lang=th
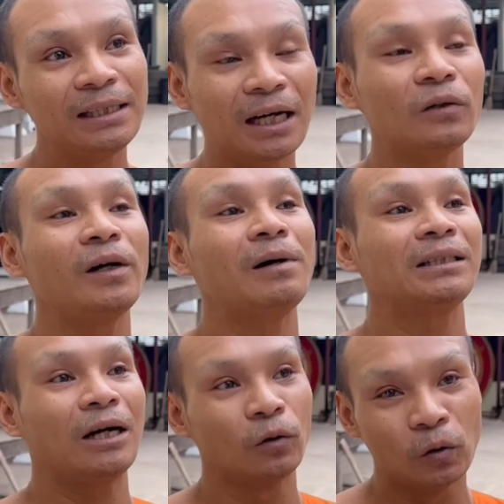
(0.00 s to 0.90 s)
เลือกด้วยว่า
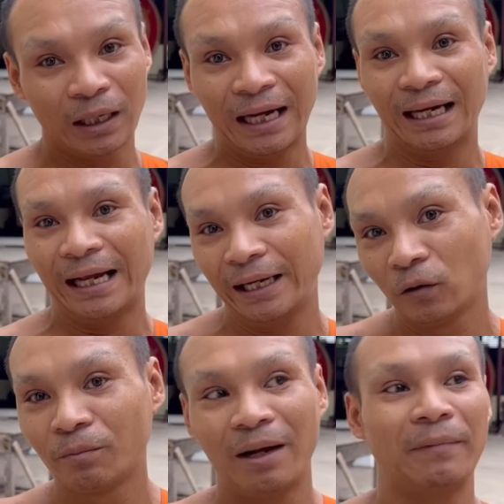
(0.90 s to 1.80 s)
จะเอาลงขนาดไหนล
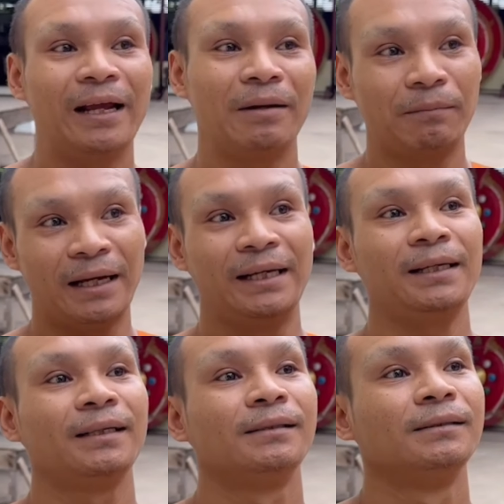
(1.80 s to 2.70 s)
งแบบไหน
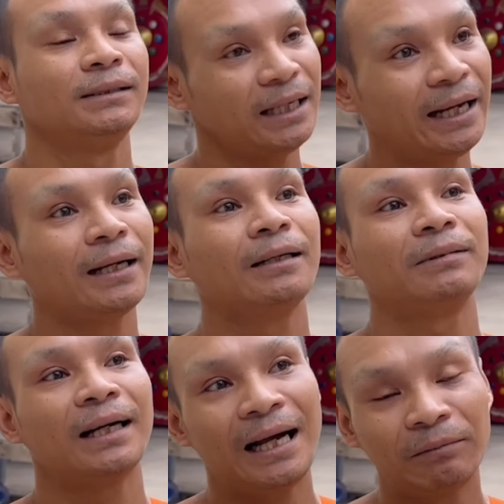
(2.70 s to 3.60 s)
ใช่ครับ
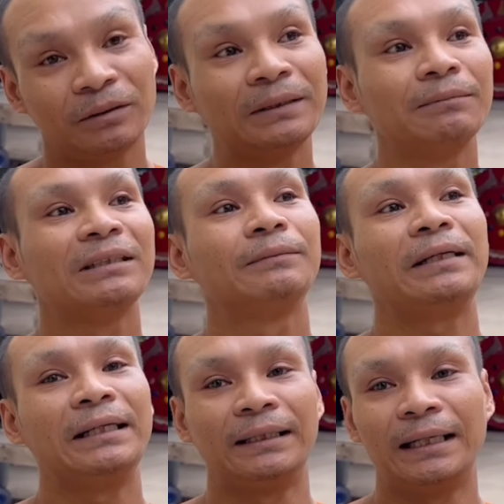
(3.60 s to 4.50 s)
ราคาเพิ่มขึ้นไป
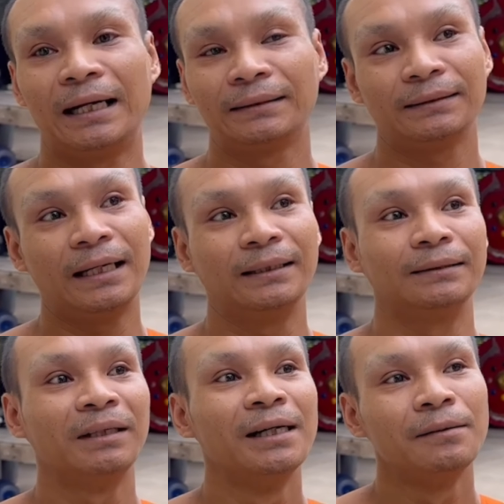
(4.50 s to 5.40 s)
อีกอย่างหนึ่ง